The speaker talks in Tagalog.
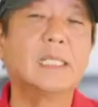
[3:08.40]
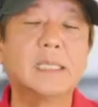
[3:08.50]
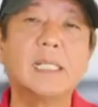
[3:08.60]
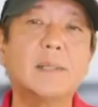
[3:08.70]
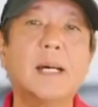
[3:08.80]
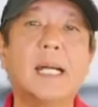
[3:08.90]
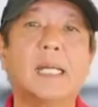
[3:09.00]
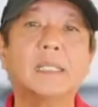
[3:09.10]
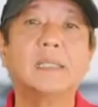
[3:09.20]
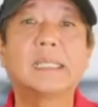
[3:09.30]
na
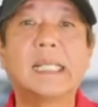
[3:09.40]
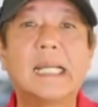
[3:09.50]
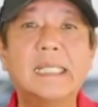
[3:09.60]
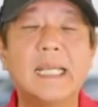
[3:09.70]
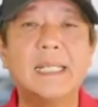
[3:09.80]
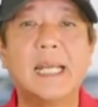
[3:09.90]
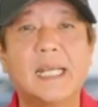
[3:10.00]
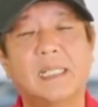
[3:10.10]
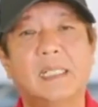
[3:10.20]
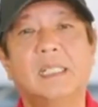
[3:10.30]
tinamaan, nasanay
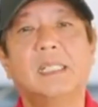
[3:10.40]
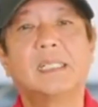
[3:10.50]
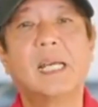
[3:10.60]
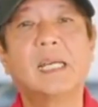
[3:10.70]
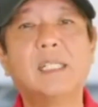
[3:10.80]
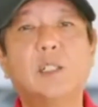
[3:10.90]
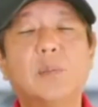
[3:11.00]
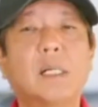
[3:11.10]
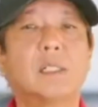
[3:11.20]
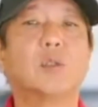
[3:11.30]
na sa
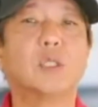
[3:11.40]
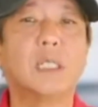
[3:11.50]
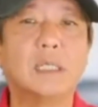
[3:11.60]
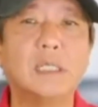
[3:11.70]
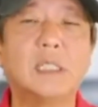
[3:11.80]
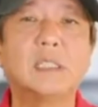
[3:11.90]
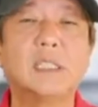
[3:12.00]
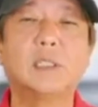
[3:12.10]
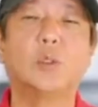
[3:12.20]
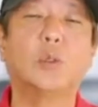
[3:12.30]
yung mga social
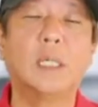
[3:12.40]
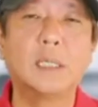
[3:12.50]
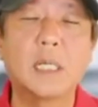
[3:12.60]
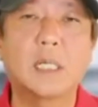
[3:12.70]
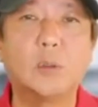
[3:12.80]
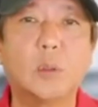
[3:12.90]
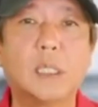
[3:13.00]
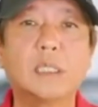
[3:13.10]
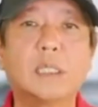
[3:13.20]
distances, hugang ng, hugas ng